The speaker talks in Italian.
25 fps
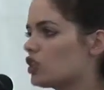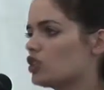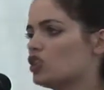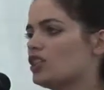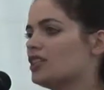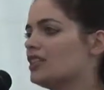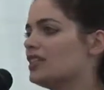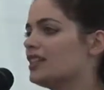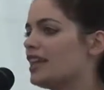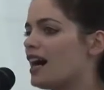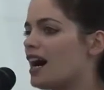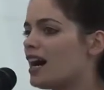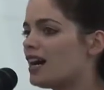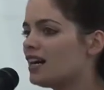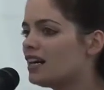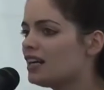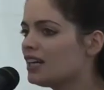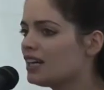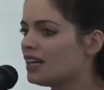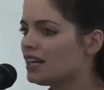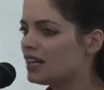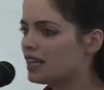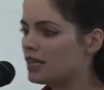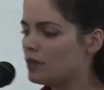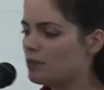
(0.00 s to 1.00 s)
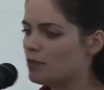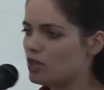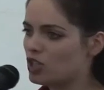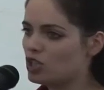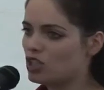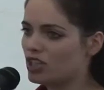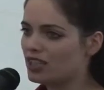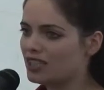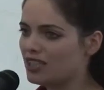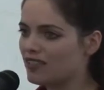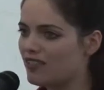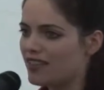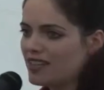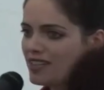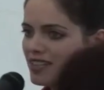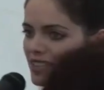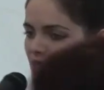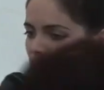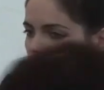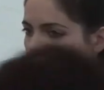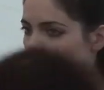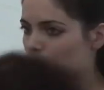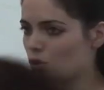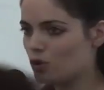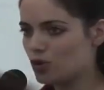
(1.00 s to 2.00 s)
di una città che per certi
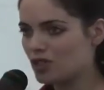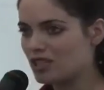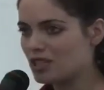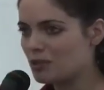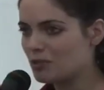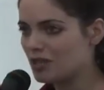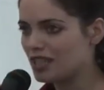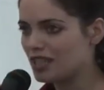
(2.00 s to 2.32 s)
versi è molto